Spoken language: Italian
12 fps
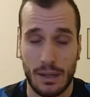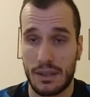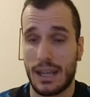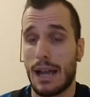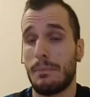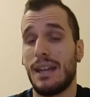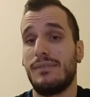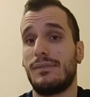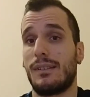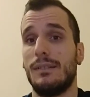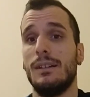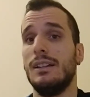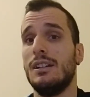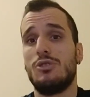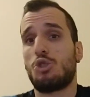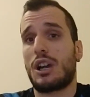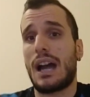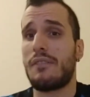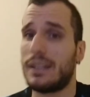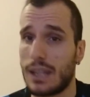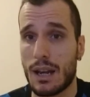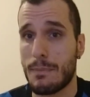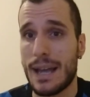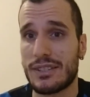praticamente giocava
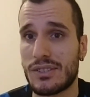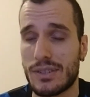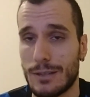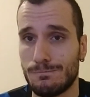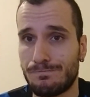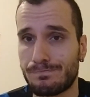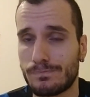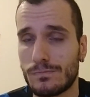di rimessa.